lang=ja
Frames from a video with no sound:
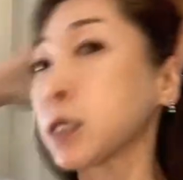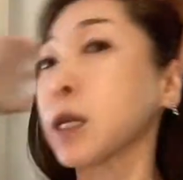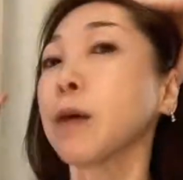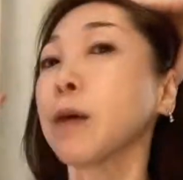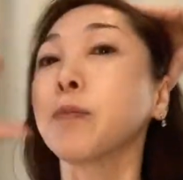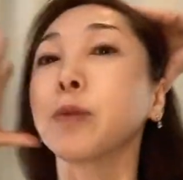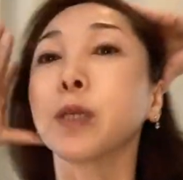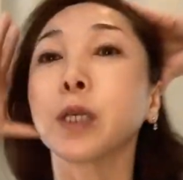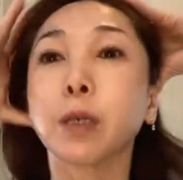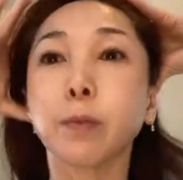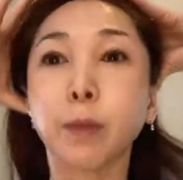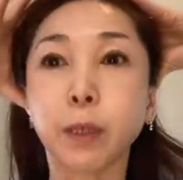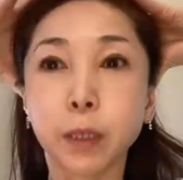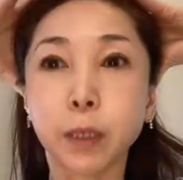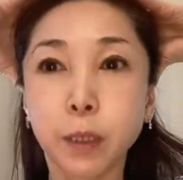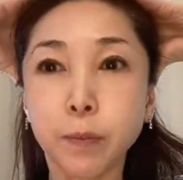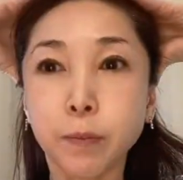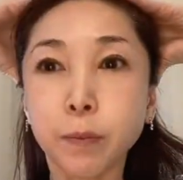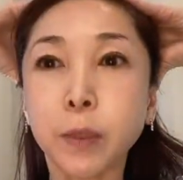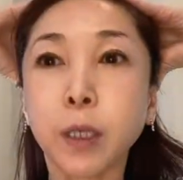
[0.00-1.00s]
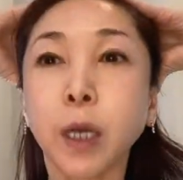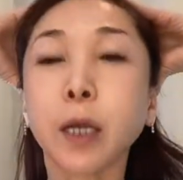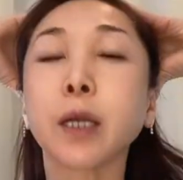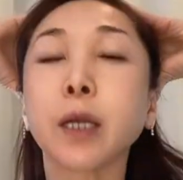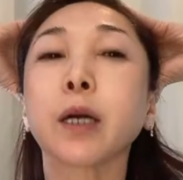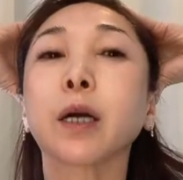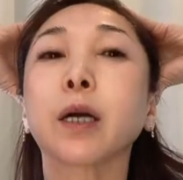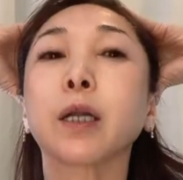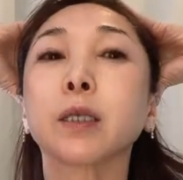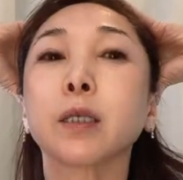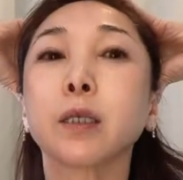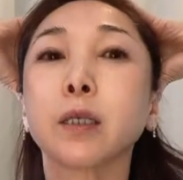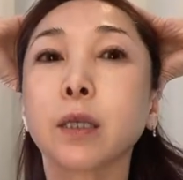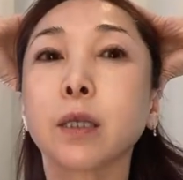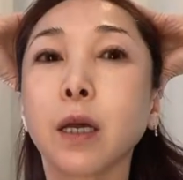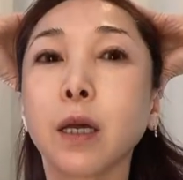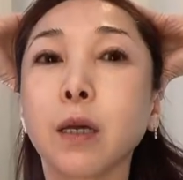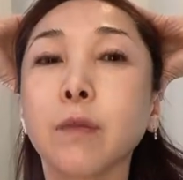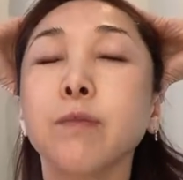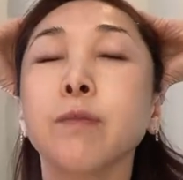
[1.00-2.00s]
でいきます鼻から吸っ
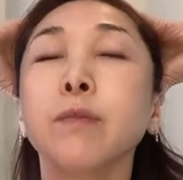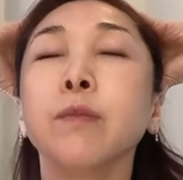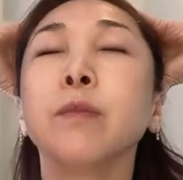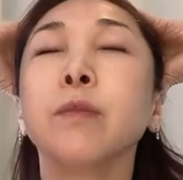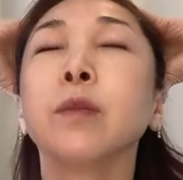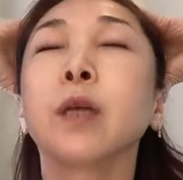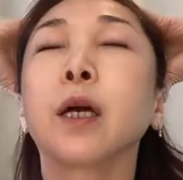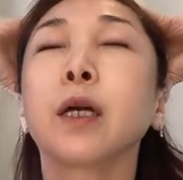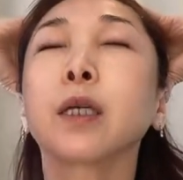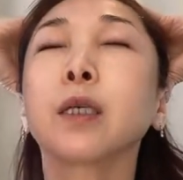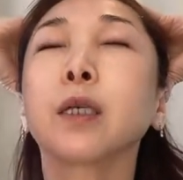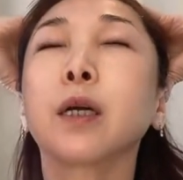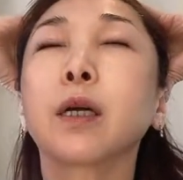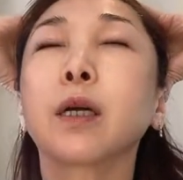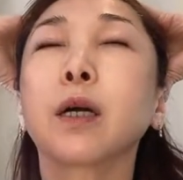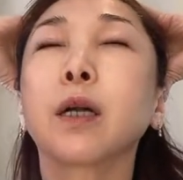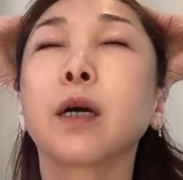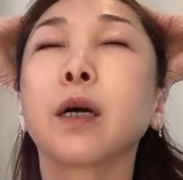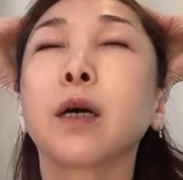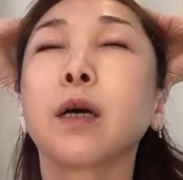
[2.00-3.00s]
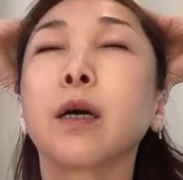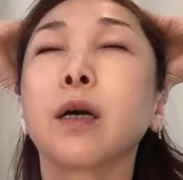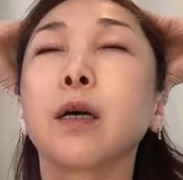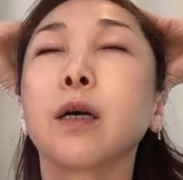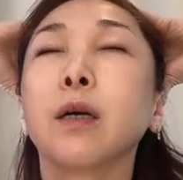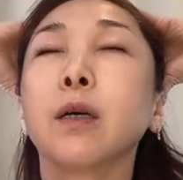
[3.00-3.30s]
て吐きながら